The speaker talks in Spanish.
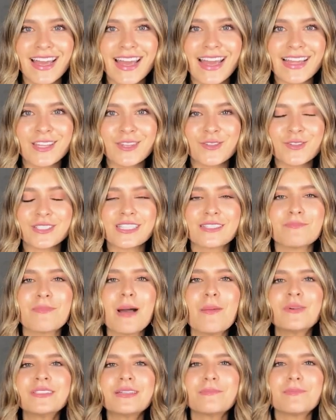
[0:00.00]
Entonces
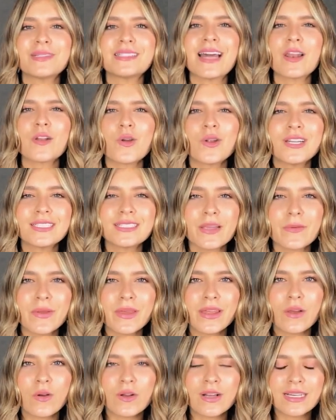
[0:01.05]
vamos a empezar con este
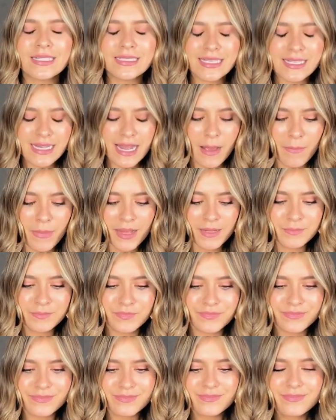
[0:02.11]
video que se llama
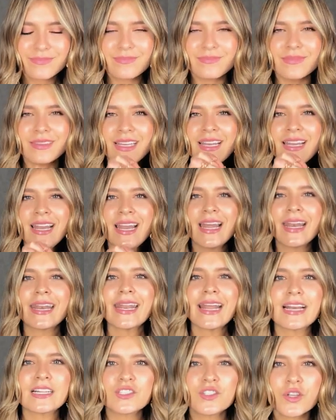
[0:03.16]

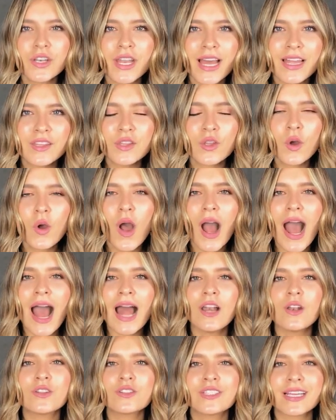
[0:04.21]
Reaccionando a
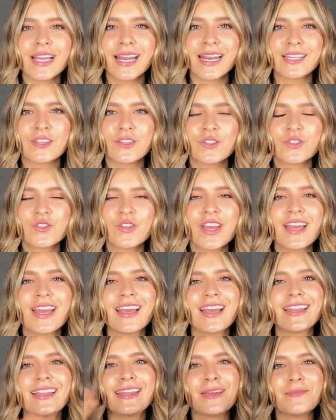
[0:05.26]
los secretos
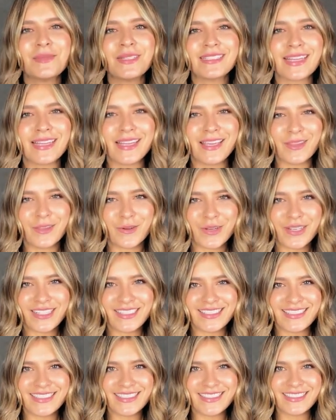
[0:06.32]
de mis
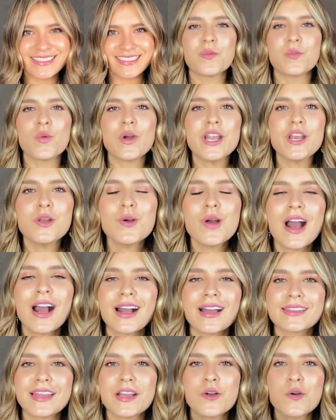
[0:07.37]
seguidores. Bueno,
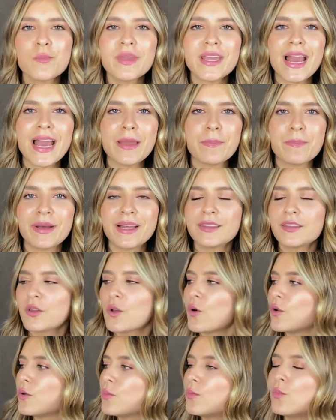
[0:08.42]
acá tengo mi iPad
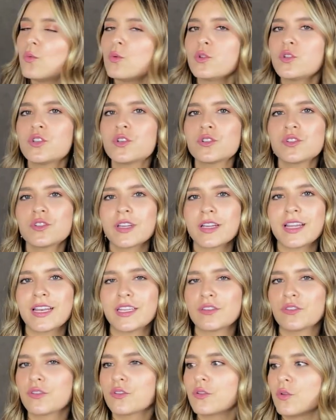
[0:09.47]
con muchos
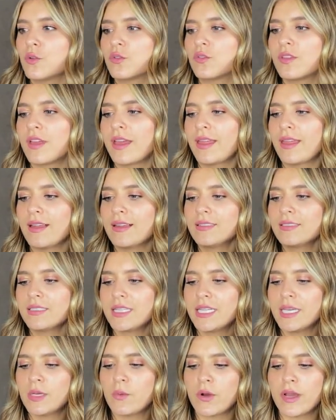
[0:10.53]
secretos de ustedes
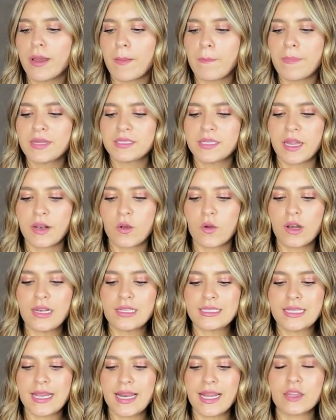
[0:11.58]
y voy a empezar con el
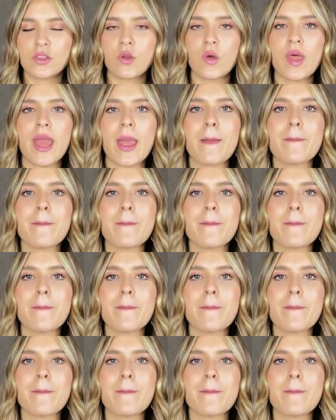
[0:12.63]
secreto de...